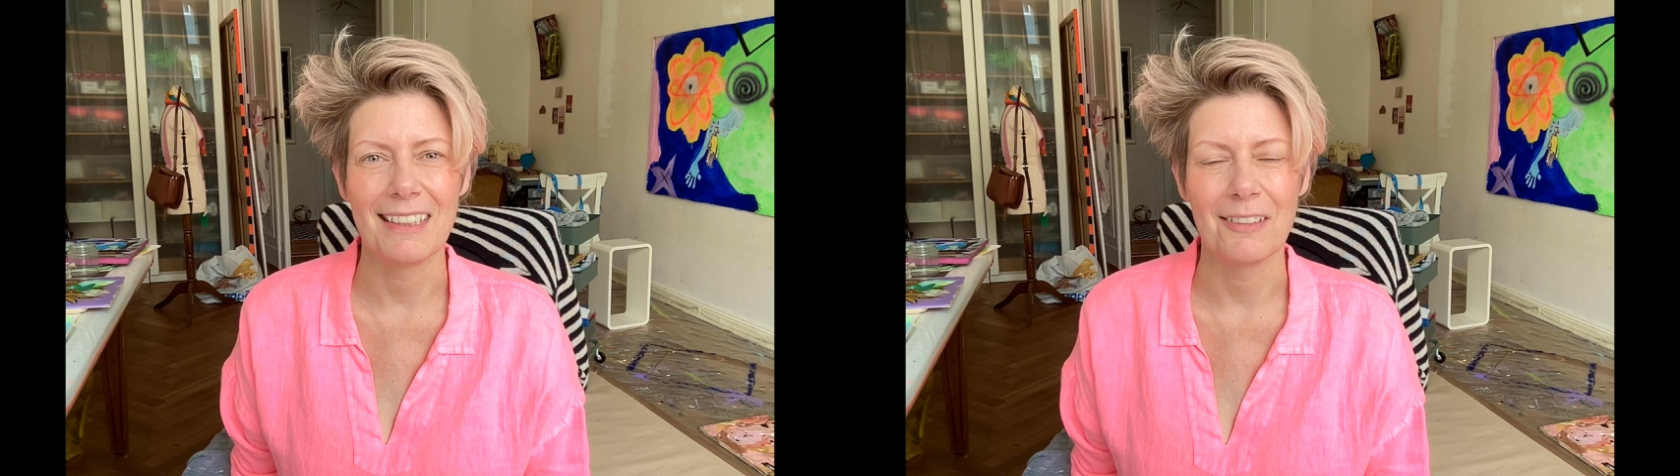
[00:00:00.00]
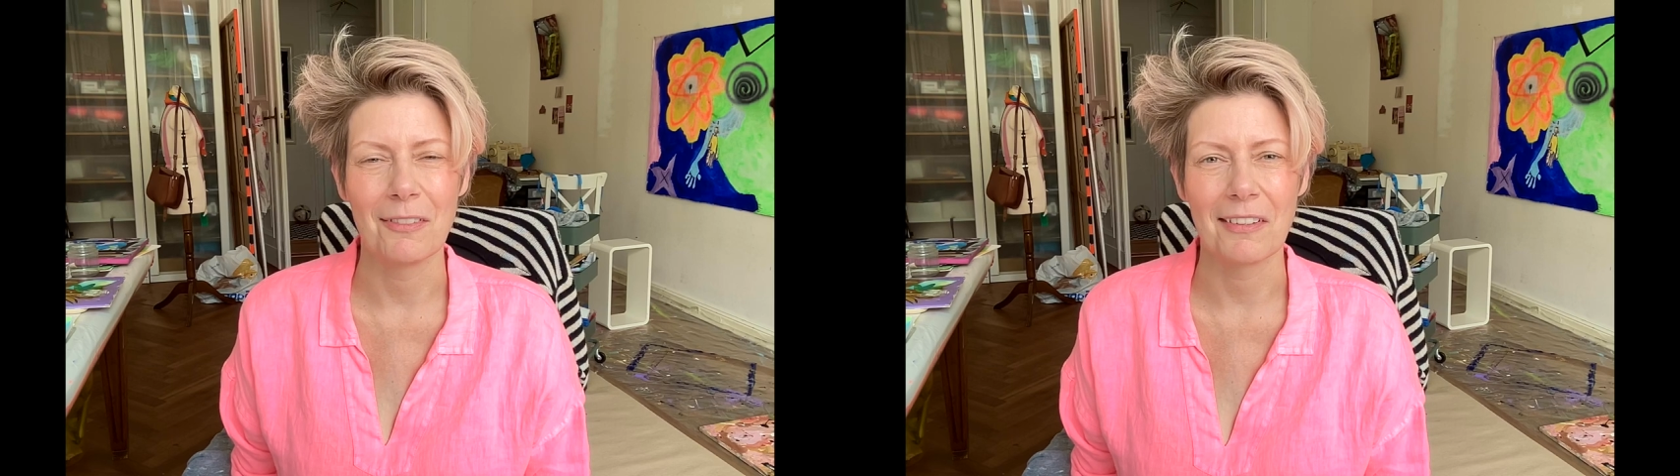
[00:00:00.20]

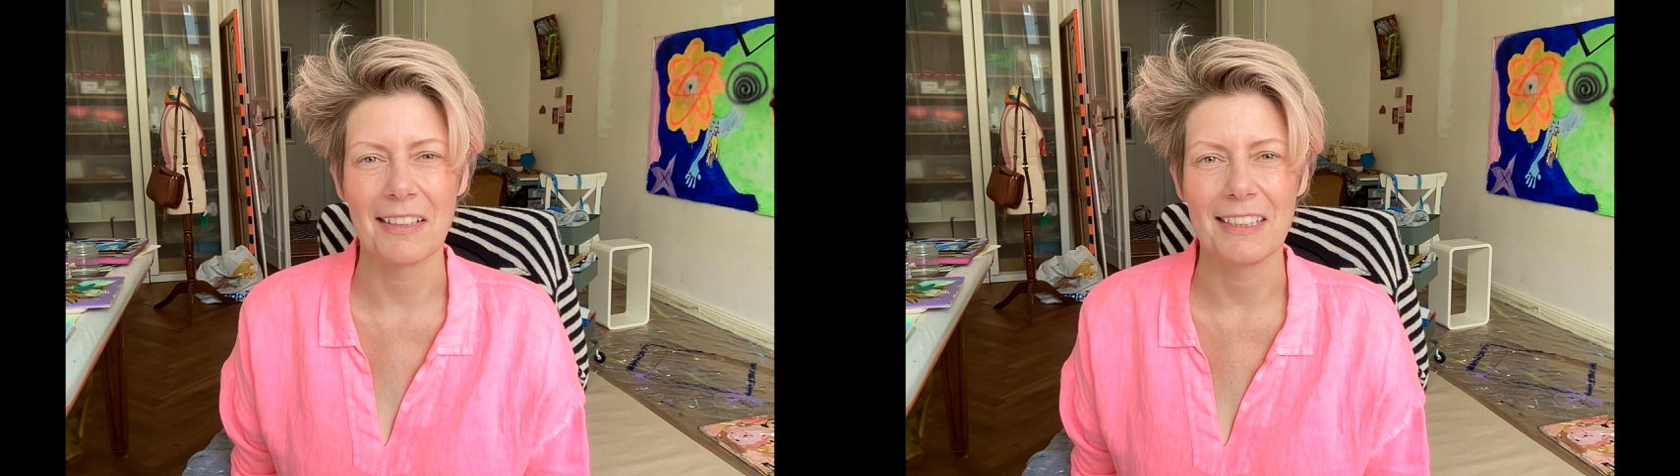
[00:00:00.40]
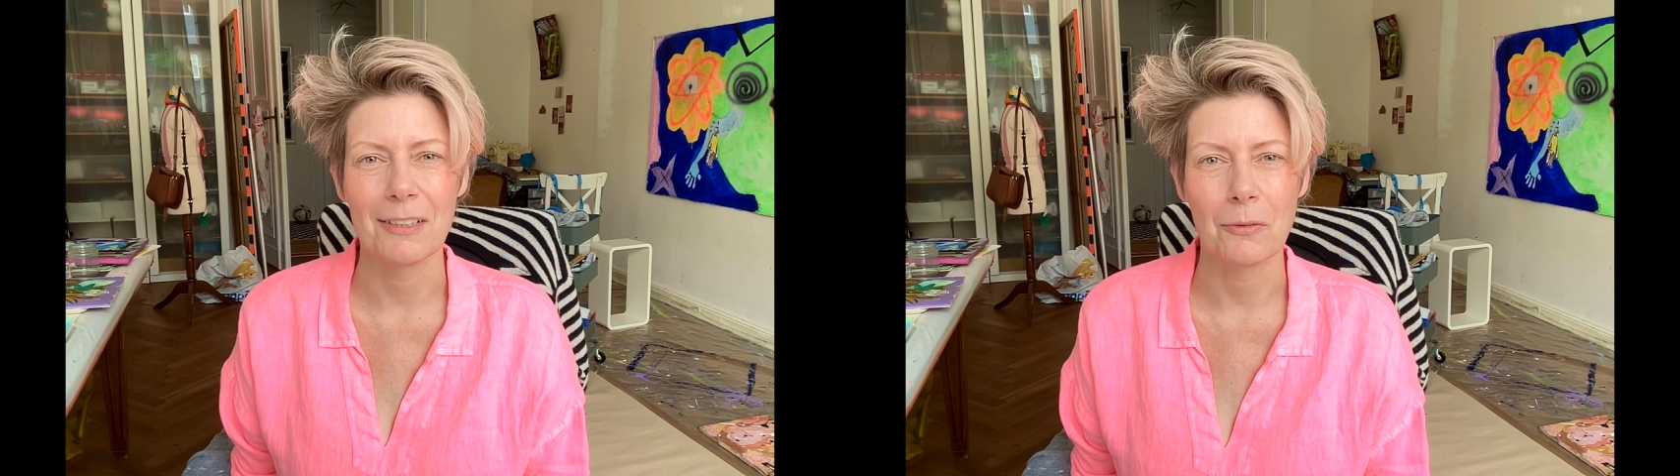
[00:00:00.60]
in unser
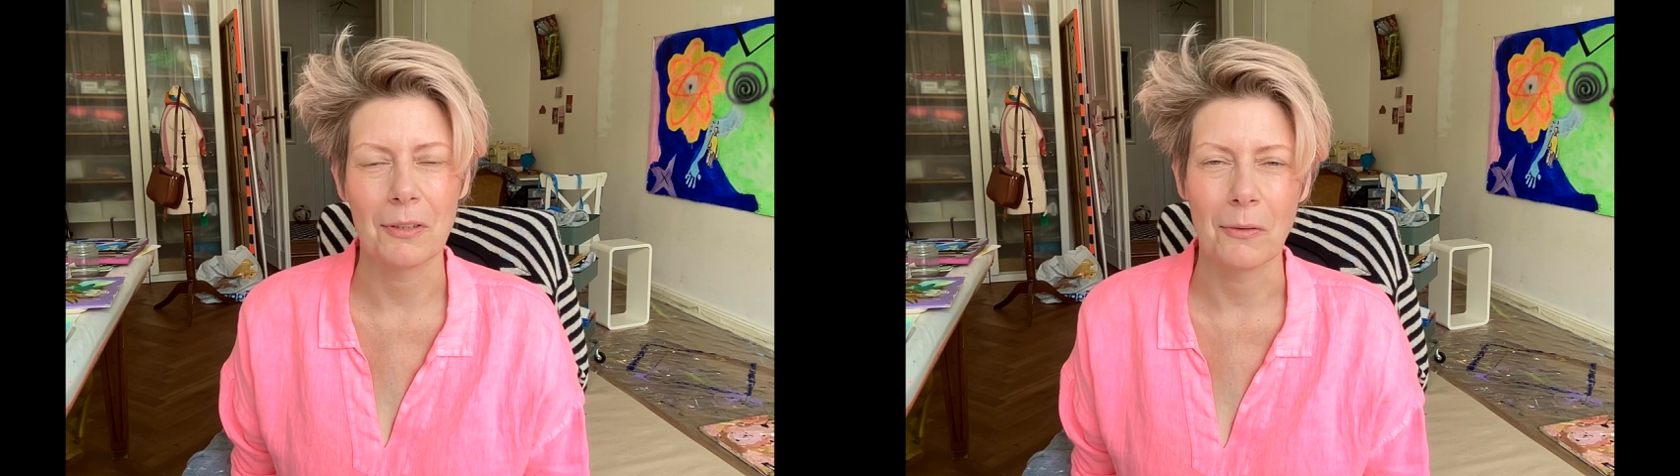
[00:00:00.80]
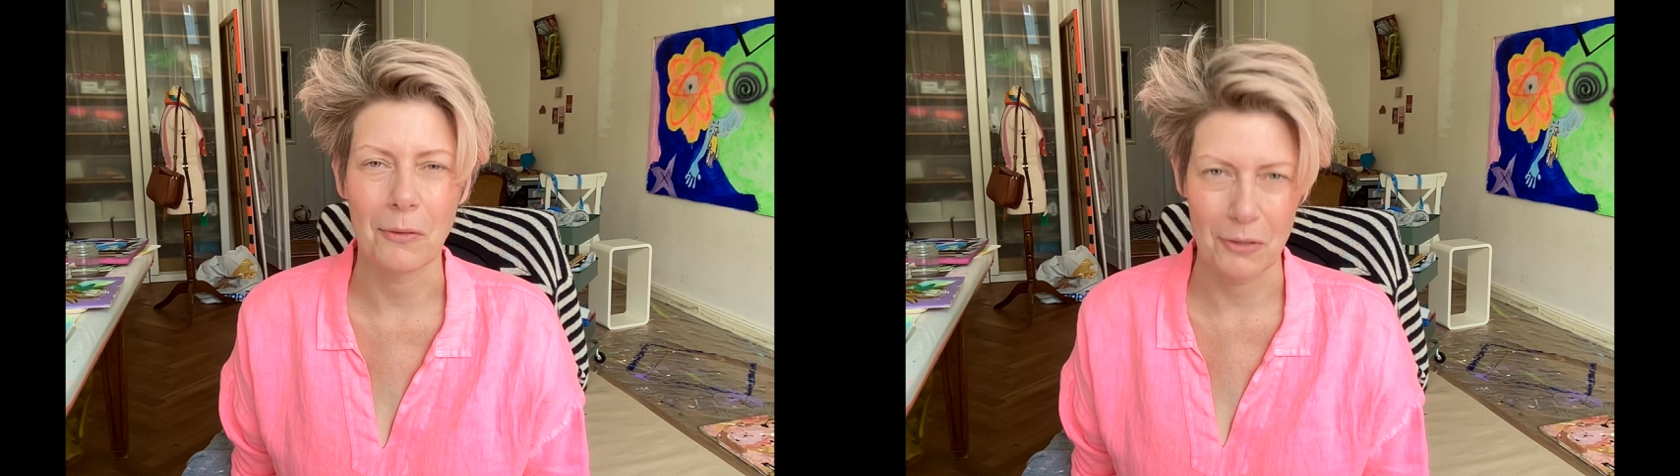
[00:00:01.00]
Licht und
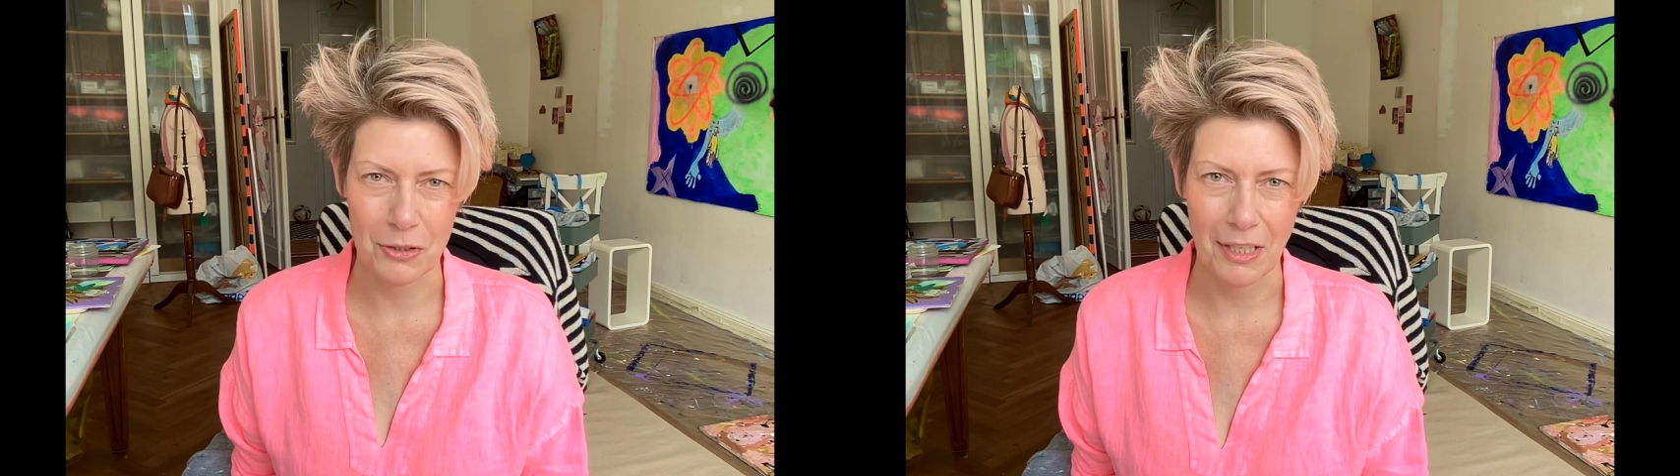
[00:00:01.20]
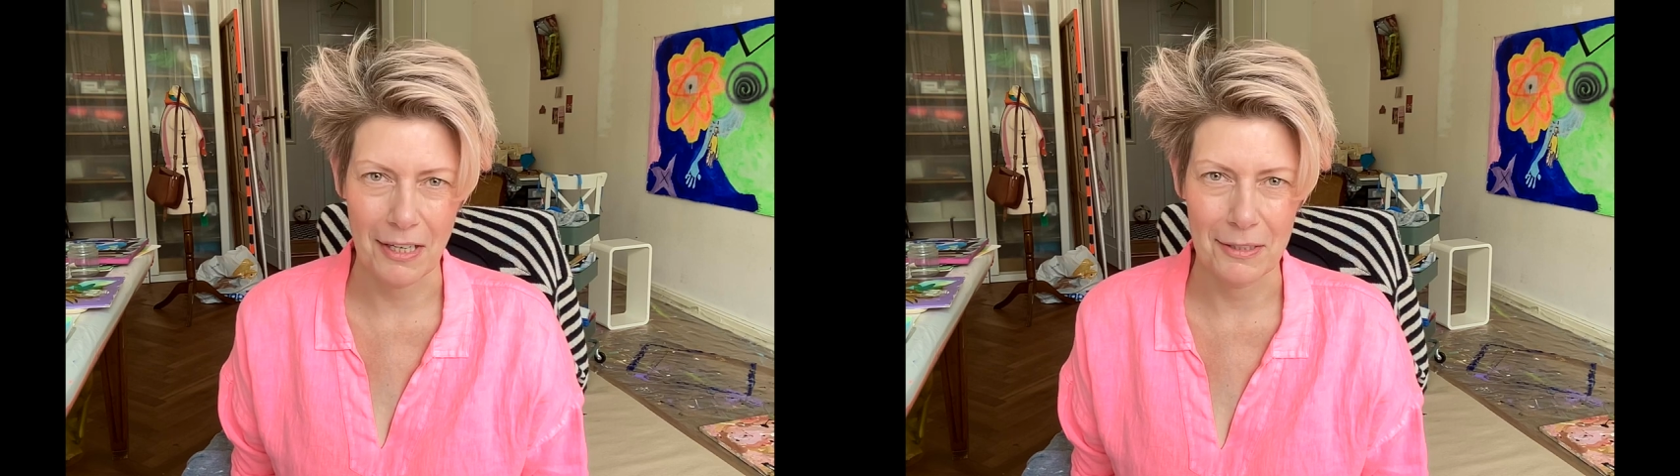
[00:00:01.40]
in unser
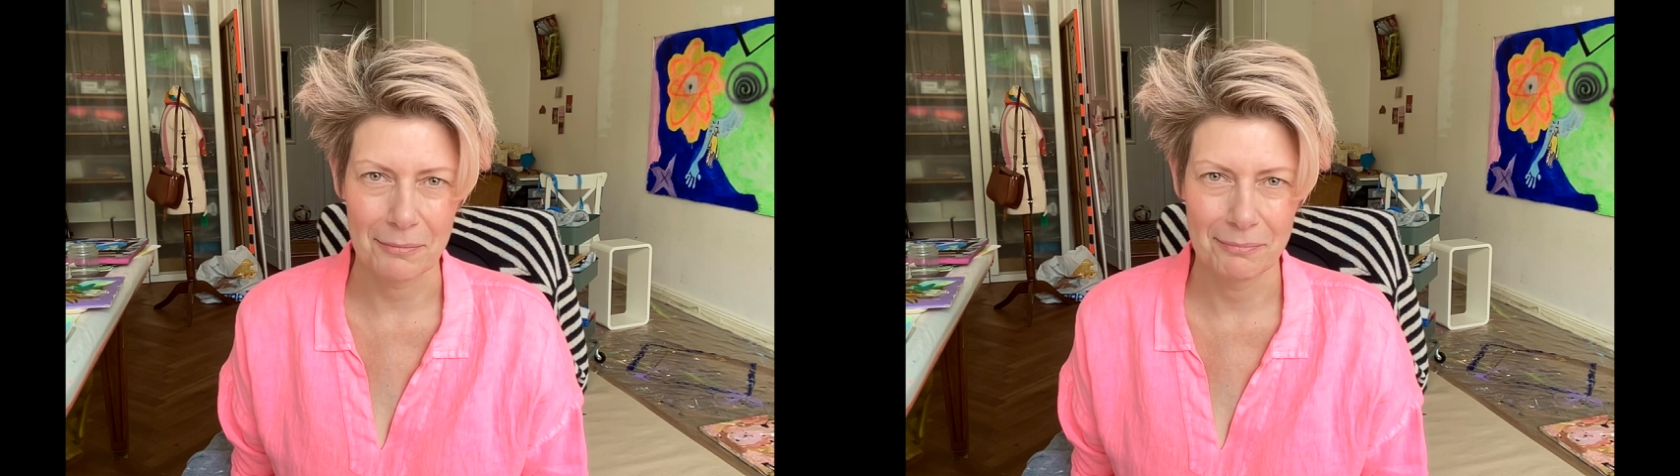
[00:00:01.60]
Strahlen.